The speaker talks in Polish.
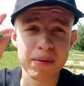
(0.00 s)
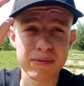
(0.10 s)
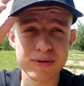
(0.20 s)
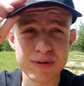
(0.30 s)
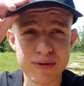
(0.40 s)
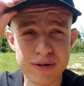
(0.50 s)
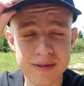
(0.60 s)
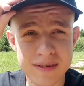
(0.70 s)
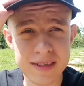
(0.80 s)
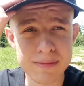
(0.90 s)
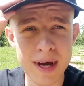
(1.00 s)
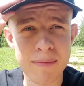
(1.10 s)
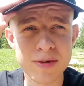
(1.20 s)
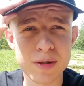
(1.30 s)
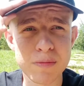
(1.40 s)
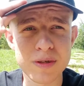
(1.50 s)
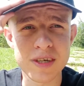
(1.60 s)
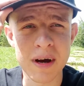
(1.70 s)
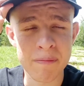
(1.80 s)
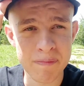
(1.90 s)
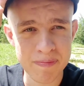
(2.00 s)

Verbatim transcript: po prostu nie miałam nic do picia.